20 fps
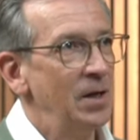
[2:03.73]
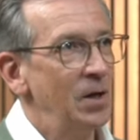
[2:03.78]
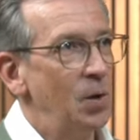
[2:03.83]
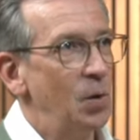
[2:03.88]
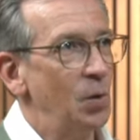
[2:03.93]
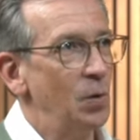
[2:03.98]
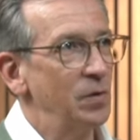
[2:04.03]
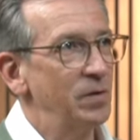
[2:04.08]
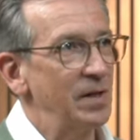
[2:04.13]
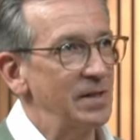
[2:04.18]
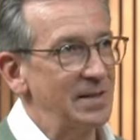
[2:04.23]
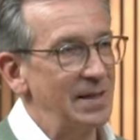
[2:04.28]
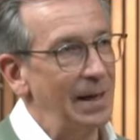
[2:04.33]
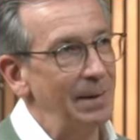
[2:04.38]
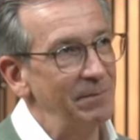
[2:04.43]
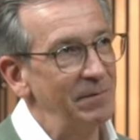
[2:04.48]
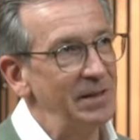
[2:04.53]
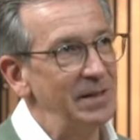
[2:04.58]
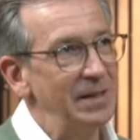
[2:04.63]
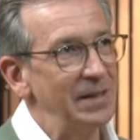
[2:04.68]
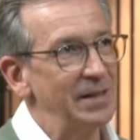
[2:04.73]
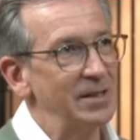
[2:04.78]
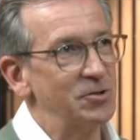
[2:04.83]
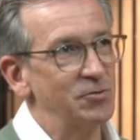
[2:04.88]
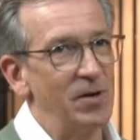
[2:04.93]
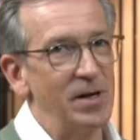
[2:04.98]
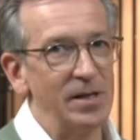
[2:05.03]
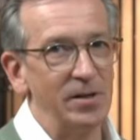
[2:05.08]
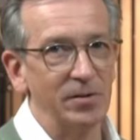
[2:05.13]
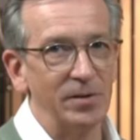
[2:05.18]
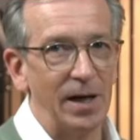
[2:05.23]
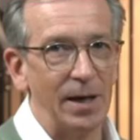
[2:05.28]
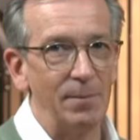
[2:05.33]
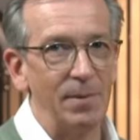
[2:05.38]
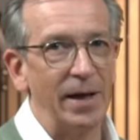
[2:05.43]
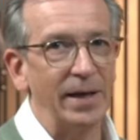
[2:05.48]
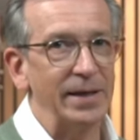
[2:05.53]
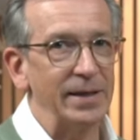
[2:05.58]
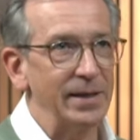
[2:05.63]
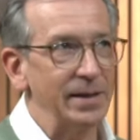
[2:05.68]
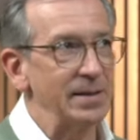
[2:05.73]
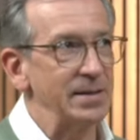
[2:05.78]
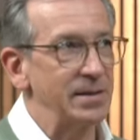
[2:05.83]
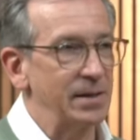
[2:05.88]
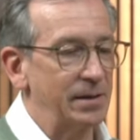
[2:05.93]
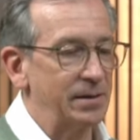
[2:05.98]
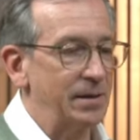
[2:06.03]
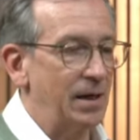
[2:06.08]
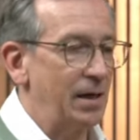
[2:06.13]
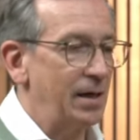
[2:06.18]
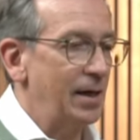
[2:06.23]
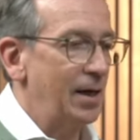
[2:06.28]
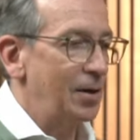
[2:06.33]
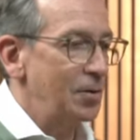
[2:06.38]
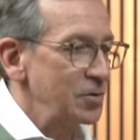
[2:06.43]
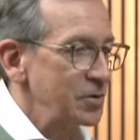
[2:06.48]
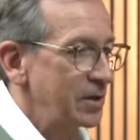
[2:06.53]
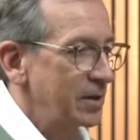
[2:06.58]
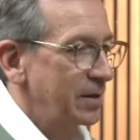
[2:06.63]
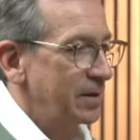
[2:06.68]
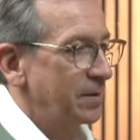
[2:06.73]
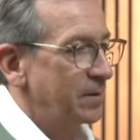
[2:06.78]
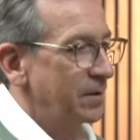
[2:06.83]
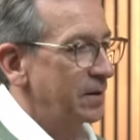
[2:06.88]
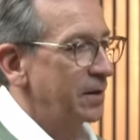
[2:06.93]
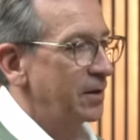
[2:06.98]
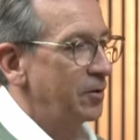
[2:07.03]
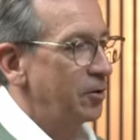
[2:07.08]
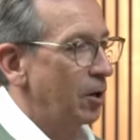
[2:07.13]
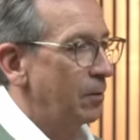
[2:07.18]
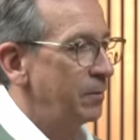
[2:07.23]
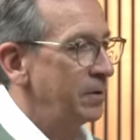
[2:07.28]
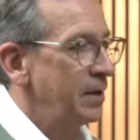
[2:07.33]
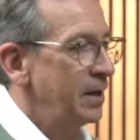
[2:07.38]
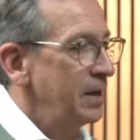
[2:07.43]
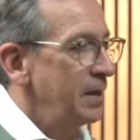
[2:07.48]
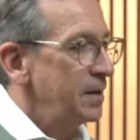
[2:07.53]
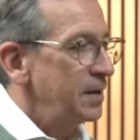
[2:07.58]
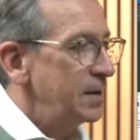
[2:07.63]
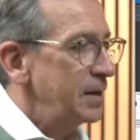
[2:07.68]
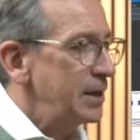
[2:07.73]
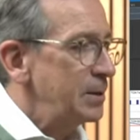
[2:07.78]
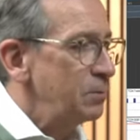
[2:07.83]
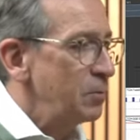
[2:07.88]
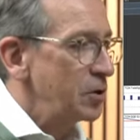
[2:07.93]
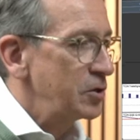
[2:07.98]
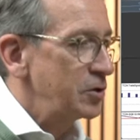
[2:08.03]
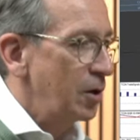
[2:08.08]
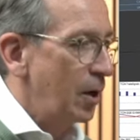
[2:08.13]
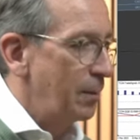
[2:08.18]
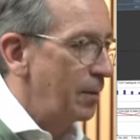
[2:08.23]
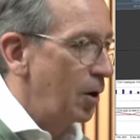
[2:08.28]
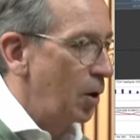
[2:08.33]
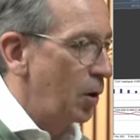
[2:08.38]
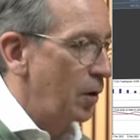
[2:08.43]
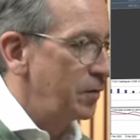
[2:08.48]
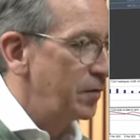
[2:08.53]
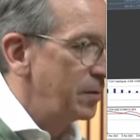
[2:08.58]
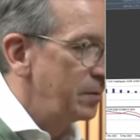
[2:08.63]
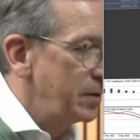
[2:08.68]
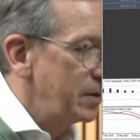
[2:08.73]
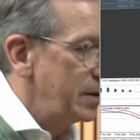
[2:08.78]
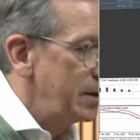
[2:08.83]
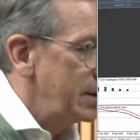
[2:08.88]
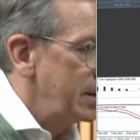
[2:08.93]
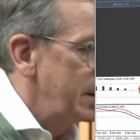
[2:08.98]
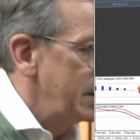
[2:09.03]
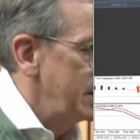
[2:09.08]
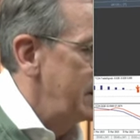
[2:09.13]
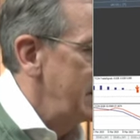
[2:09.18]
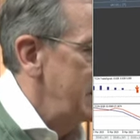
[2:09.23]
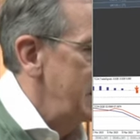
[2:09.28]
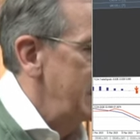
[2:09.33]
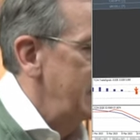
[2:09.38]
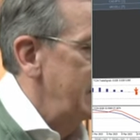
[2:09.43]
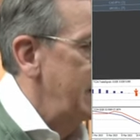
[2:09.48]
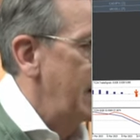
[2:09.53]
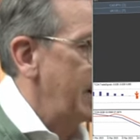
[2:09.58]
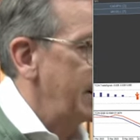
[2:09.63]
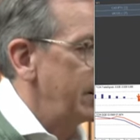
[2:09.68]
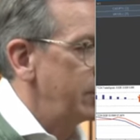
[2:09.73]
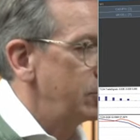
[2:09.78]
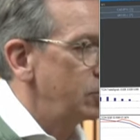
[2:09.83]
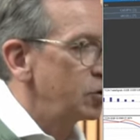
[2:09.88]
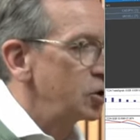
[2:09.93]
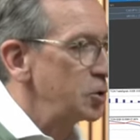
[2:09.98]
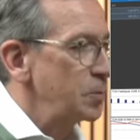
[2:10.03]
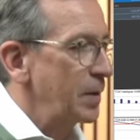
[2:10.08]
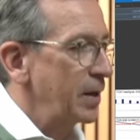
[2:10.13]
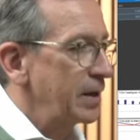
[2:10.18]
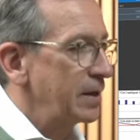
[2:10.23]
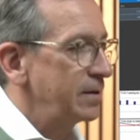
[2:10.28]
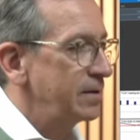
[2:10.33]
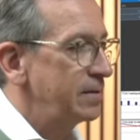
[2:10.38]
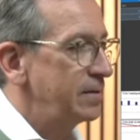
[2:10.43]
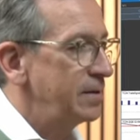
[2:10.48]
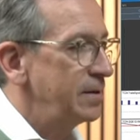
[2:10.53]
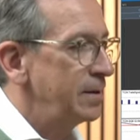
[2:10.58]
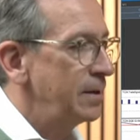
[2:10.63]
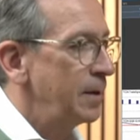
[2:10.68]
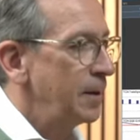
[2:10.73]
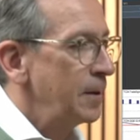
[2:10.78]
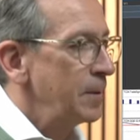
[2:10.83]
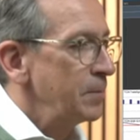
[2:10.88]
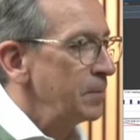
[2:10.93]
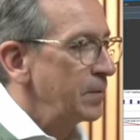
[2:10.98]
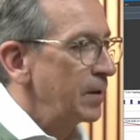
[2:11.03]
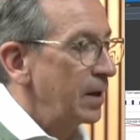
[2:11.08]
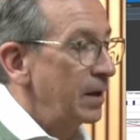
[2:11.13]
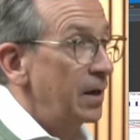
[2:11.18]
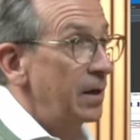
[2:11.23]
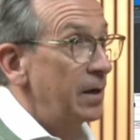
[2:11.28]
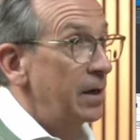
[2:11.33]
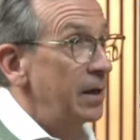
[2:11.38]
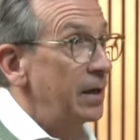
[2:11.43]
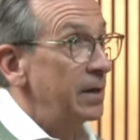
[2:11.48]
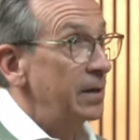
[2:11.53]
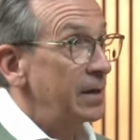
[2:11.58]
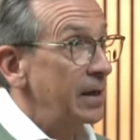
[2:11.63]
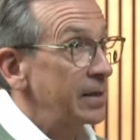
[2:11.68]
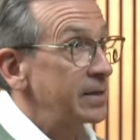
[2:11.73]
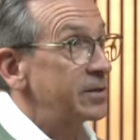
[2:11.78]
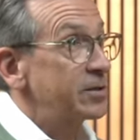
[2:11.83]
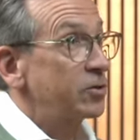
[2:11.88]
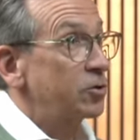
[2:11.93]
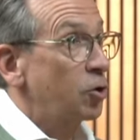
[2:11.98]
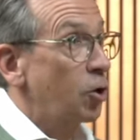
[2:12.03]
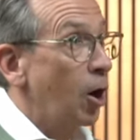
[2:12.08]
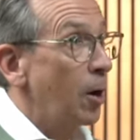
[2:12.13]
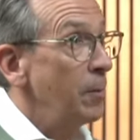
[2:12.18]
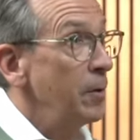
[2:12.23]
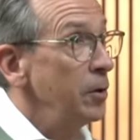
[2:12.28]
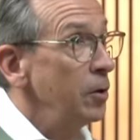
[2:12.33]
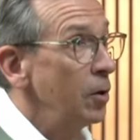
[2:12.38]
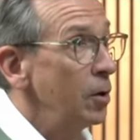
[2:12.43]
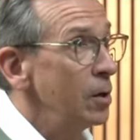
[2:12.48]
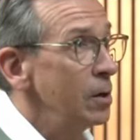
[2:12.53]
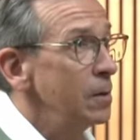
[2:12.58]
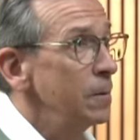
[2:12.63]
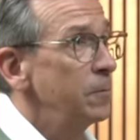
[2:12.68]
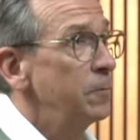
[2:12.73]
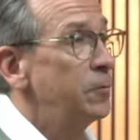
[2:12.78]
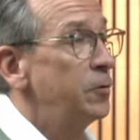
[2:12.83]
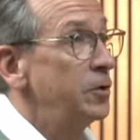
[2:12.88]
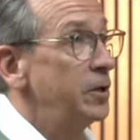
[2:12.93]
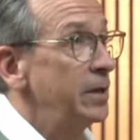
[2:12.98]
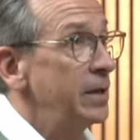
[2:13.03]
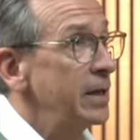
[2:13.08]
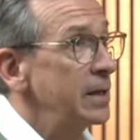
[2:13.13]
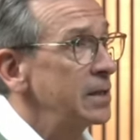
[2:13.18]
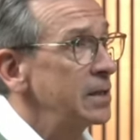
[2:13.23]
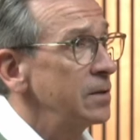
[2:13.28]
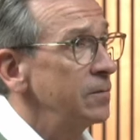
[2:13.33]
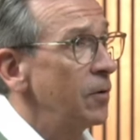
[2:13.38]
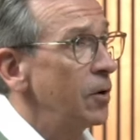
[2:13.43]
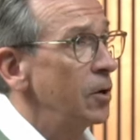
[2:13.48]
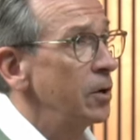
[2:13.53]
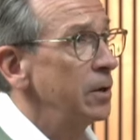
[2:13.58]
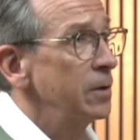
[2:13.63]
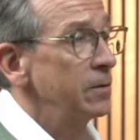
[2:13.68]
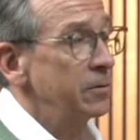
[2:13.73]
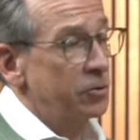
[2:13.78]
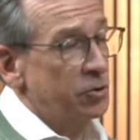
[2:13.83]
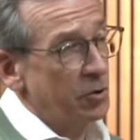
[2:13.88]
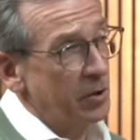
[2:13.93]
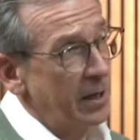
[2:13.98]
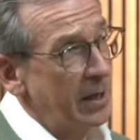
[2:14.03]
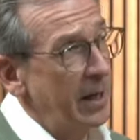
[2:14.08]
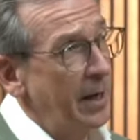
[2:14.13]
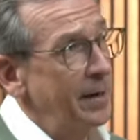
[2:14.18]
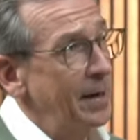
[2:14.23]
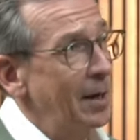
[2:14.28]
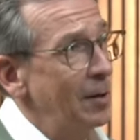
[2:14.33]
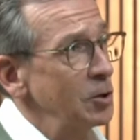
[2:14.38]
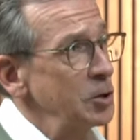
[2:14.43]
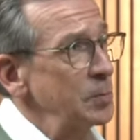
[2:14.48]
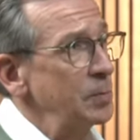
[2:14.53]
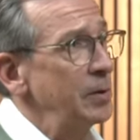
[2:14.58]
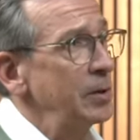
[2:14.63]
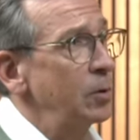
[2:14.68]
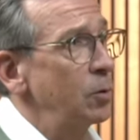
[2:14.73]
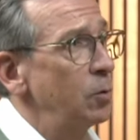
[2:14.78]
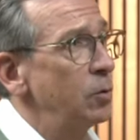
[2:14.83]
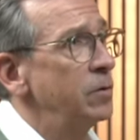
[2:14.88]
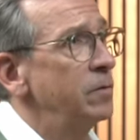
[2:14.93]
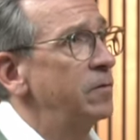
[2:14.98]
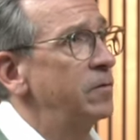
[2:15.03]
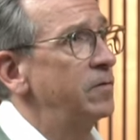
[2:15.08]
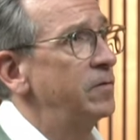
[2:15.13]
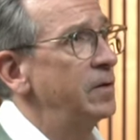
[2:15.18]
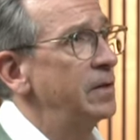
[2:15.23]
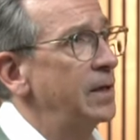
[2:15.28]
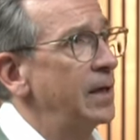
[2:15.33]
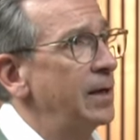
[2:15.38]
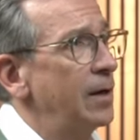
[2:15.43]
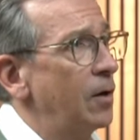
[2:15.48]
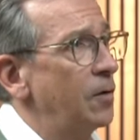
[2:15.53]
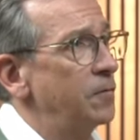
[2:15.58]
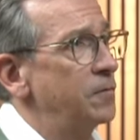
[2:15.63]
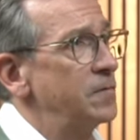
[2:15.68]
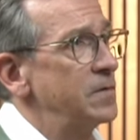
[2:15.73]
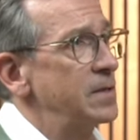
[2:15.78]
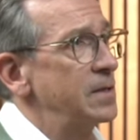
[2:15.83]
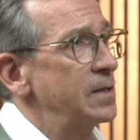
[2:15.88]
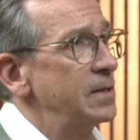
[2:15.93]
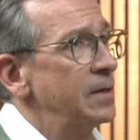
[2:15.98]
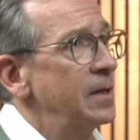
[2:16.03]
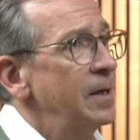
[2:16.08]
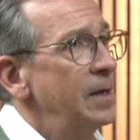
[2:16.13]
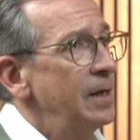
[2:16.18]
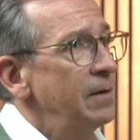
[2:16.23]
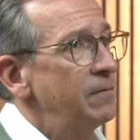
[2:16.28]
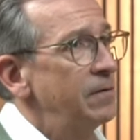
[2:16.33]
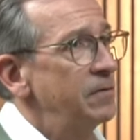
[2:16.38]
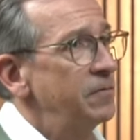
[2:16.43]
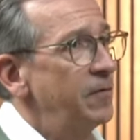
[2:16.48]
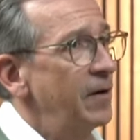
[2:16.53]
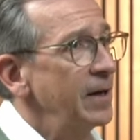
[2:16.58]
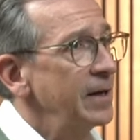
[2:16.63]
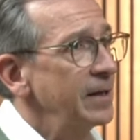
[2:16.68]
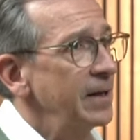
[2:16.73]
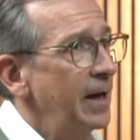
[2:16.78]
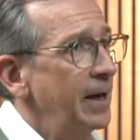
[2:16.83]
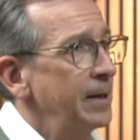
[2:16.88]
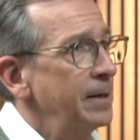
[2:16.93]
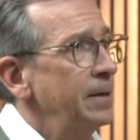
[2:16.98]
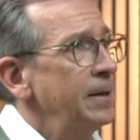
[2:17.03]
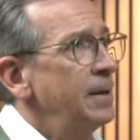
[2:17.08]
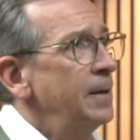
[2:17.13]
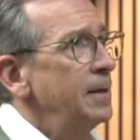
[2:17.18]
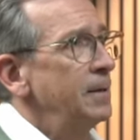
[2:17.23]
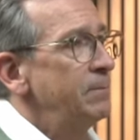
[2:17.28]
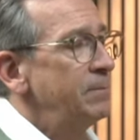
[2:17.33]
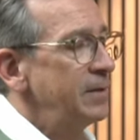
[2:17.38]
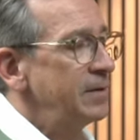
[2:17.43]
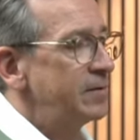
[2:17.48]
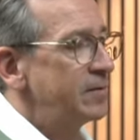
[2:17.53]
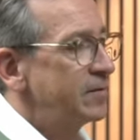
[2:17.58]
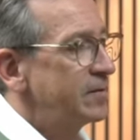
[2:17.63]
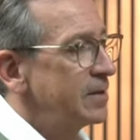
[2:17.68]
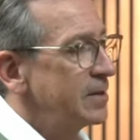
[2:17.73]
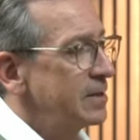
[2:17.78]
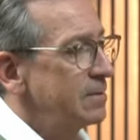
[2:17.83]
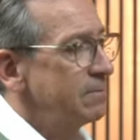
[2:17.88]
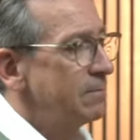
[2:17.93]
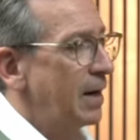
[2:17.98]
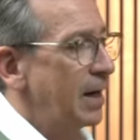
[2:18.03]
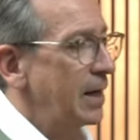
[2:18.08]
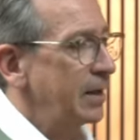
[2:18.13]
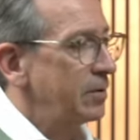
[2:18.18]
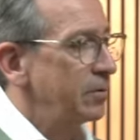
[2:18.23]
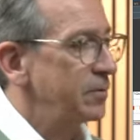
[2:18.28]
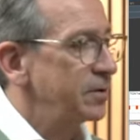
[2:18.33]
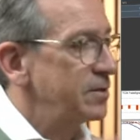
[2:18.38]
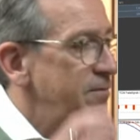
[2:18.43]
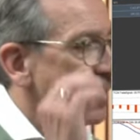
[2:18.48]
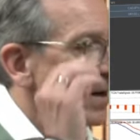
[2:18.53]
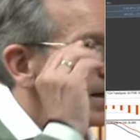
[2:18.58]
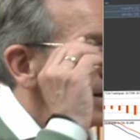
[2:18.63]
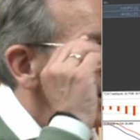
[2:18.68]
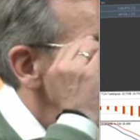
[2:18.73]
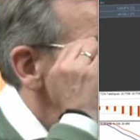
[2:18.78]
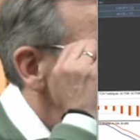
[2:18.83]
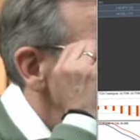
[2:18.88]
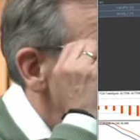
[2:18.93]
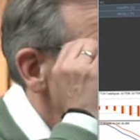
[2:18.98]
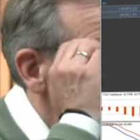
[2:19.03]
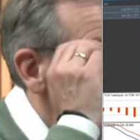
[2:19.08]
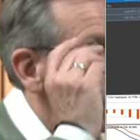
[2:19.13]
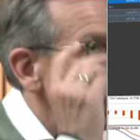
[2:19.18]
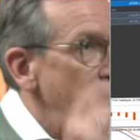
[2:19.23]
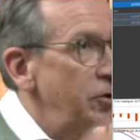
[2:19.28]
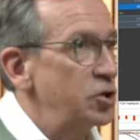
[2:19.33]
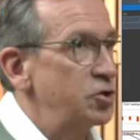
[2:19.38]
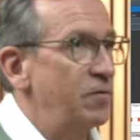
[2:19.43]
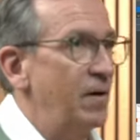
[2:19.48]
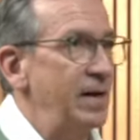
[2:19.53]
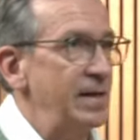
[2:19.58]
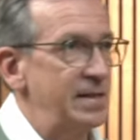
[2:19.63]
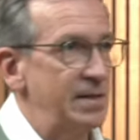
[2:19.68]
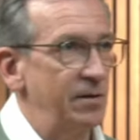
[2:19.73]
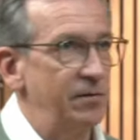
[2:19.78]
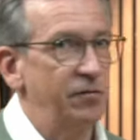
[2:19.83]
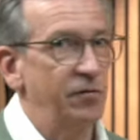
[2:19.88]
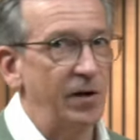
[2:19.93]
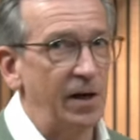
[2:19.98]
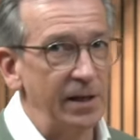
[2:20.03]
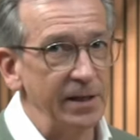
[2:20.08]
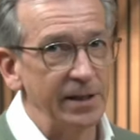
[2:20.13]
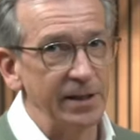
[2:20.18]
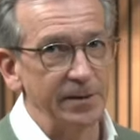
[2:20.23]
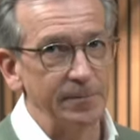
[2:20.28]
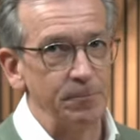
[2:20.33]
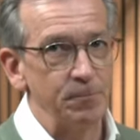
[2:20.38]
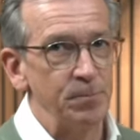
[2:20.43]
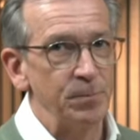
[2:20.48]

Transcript: Und das haben wir hier getradet und haben ein Gegensignal rausgenommen. Ich möchte aber heute mit Ihnen die Signale durchsprechen, die Jetzt kommen noch für die nächste Woche schon ein kleiner Ausblick und die gelaufen sind. Wir fangen an mit diesem Markt und zwar ist das der Audi Schweizer Franken.